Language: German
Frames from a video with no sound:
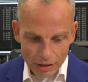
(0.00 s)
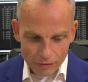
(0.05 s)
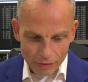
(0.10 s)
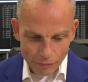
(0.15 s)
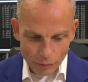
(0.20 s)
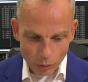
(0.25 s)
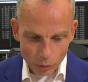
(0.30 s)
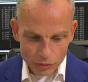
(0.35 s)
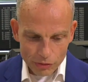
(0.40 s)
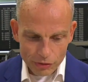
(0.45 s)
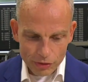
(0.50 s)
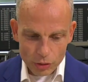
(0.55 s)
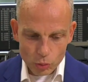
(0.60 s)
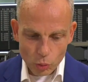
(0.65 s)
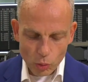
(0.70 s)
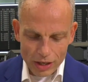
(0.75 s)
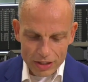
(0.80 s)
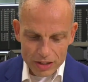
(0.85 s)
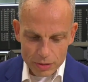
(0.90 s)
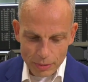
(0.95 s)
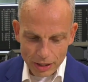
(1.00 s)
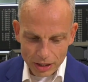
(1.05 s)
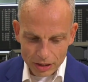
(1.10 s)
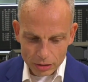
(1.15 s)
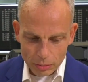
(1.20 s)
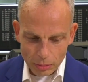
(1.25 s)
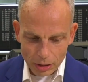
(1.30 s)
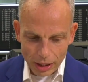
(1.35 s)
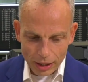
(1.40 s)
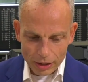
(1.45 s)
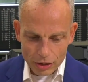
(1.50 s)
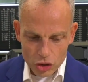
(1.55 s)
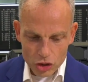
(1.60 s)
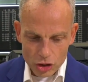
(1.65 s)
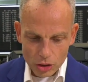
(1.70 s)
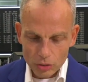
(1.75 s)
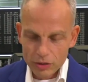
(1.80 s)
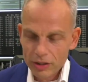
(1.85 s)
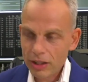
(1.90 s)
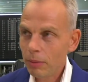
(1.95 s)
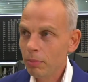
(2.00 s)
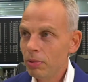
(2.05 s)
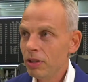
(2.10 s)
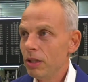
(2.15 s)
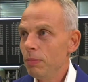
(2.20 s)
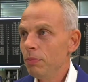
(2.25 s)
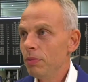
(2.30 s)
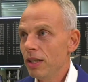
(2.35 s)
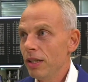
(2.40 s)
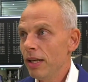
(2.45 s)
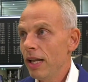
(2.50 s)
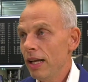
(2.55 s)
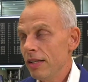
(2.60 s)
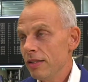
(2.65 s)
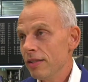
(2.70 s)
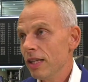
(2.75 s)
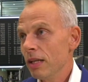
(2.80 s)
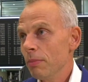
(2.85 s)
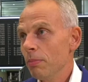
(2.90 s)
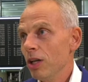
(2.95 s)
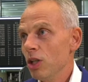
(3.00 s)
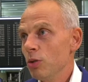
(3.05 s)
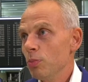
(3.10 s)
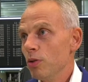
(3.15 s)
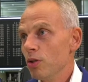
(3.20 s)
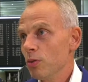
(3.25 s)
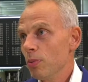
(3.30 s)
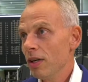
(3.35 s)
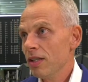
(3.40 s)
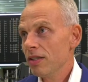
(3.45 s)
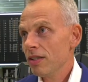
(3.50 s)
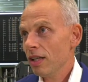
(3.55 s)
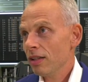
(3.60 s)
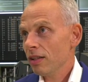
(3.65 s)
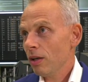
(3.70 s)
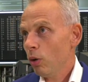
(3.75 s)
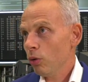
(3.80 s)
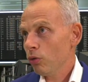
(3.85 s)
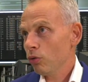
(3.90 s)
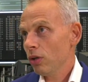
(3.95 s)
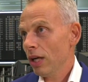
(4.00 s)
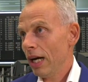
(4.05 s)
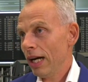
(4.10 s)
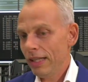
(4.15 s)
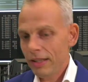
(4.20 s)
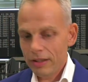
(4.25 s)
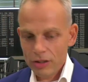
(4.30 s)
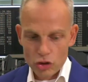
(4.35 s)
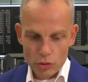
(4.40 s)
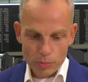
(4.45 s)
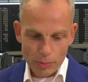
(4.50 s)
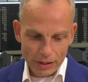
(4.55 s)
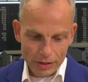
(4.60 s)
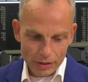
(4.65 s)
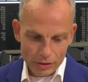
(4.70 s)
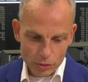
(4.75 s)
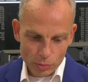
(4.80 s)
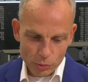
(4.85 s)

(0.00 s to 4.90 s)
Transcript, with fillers: Wenn wir uns die US-Märkte mal anschauen, der beliebte Nasdaq beispielsweise hat auch so eine Handelsspanne,